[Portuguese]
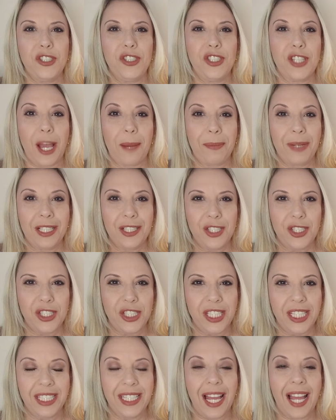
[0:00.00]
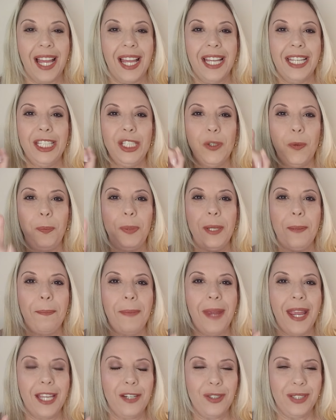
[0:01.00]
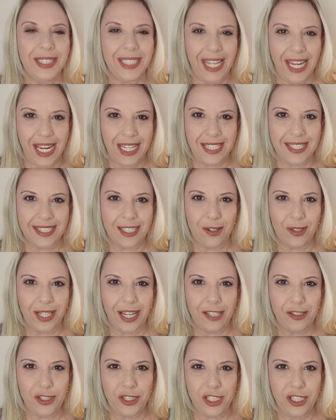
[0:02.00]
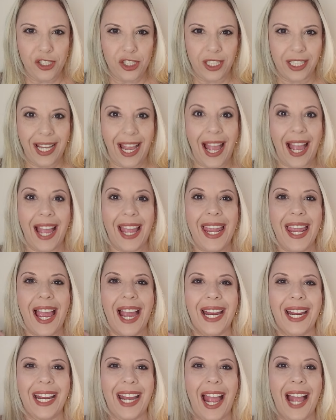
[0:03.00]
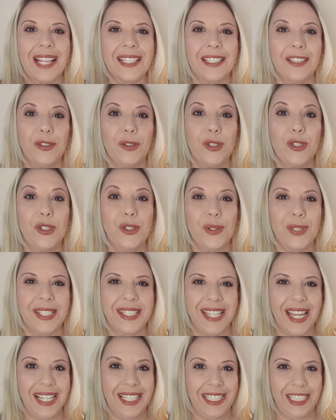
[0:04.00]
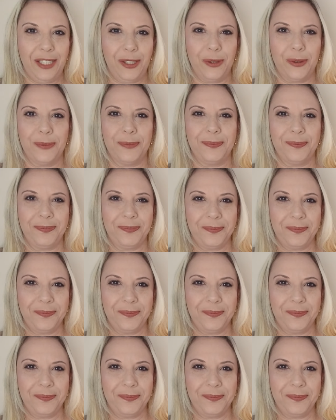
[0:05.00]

de Diamantina e o primeiro deles que eu quero te indicar é a Casa do Juscelino.